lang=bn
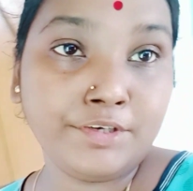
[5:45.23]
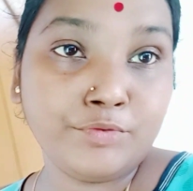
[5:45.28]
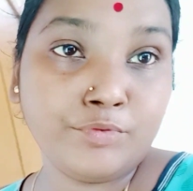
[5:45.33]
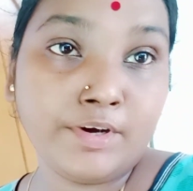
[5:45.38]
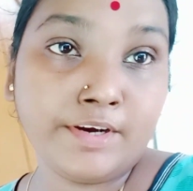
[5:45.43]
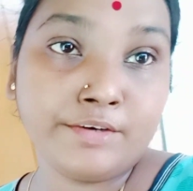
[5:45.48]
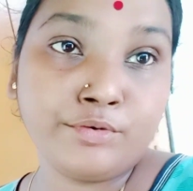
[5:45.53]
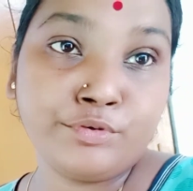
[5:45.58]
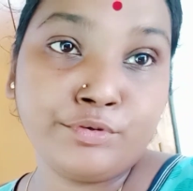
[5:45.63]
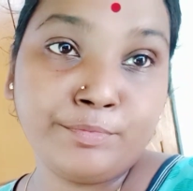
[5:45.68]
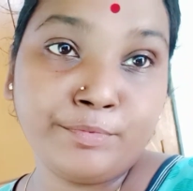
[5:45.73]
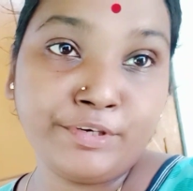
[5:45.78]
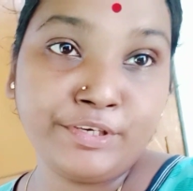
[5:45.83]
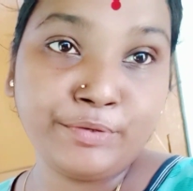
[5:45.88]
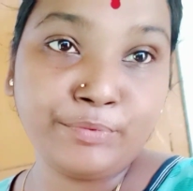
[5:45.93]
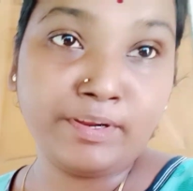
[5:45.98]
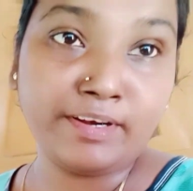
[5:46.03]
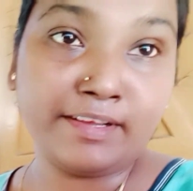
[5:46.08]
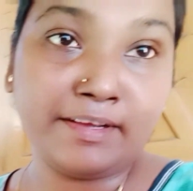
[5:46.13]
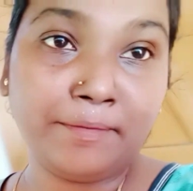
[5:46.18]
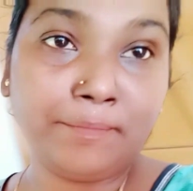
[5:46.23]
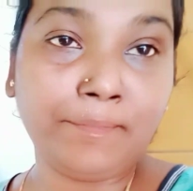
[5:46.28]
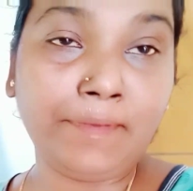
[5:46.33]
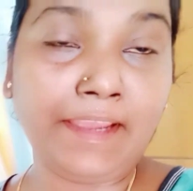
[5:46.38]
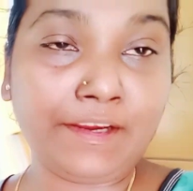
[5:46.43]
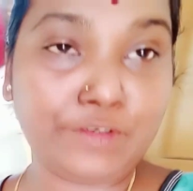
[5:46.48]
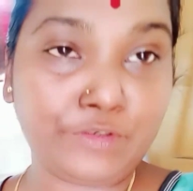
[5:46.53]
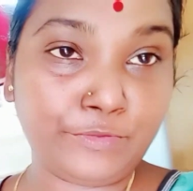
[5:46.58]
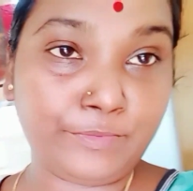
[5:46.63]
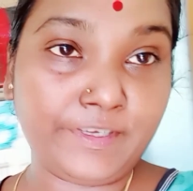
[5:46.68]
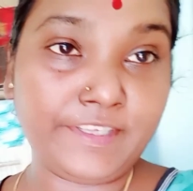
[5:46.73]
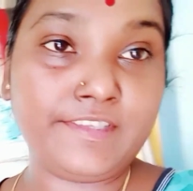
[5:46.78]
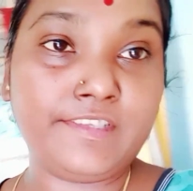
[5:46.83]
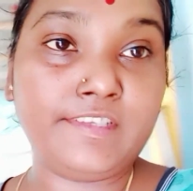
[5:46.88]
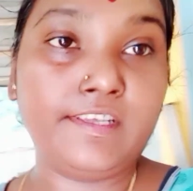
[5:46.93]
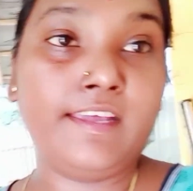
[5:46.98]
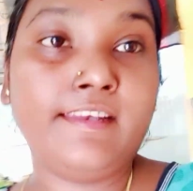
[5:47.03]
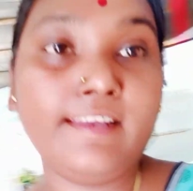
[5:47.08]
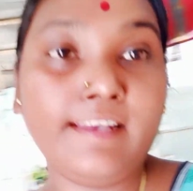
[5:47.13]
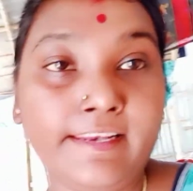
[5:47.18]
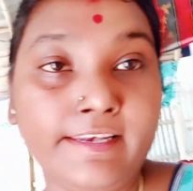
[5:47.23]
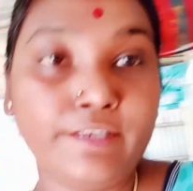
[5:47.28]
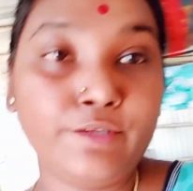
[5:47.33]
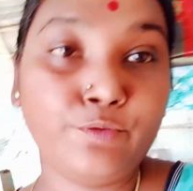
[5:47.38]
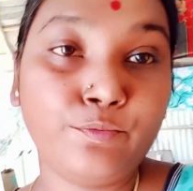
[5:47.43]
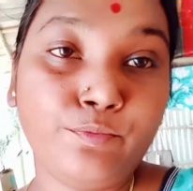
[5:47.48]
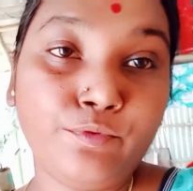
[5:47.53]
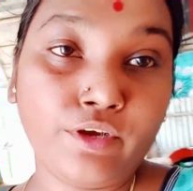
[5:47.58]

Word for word: এভরিওয়ান গুড মর্নিং ওয়েলকাম ব্যাক টু মাই চ্যানেলে নিউ